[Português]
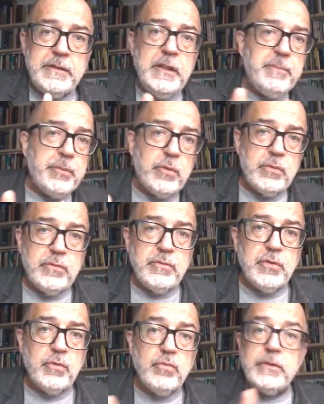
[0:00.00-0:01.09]
típico
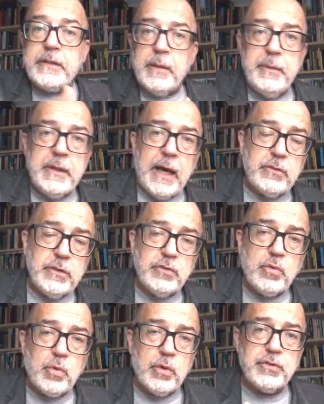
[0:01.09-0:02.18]
de um determinado
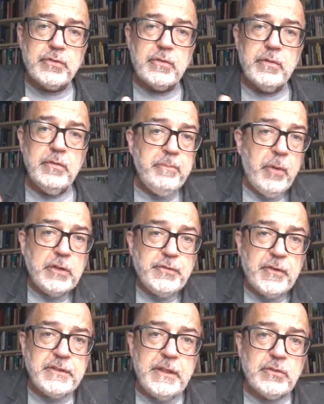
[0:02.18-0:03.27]
discurso. Não posso
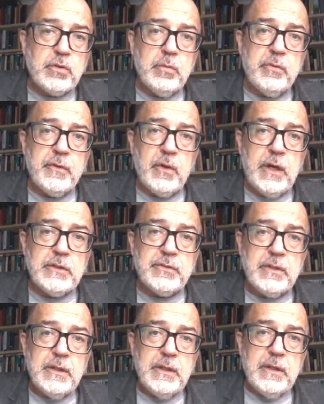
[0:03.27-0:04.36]
fazer isso como filósofo.